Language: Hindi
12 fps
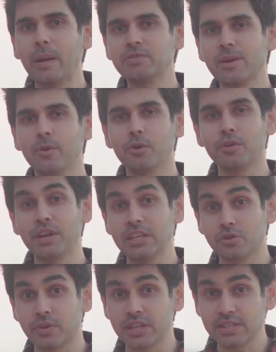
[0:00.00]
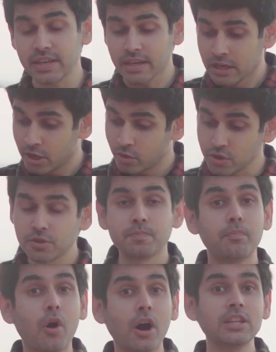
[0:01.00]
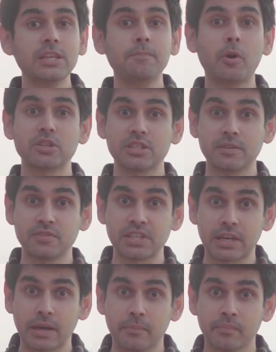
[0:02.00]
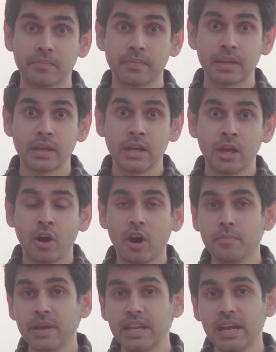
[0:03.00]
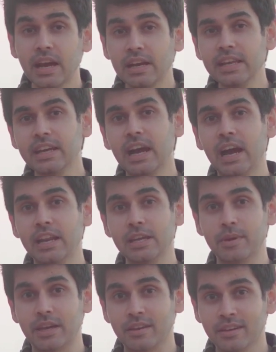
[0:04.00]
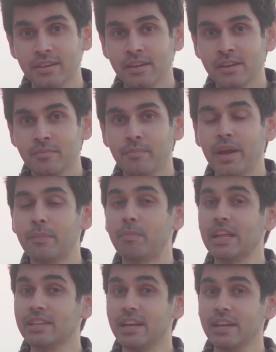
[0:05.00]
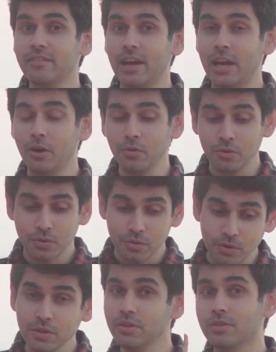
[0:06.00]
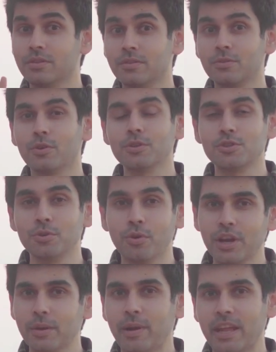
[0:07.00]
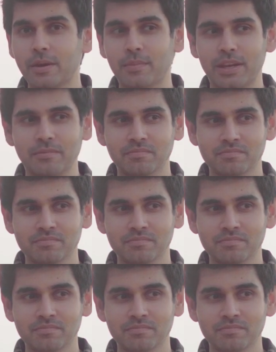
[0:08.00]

आप सब लोगों ने स्टोरी से कुछ बहुत ही पॉजिटिव सीखा और मेरी अगली कहानी में मैं बात करने वाला हूँ उन दो चूहों के बारे में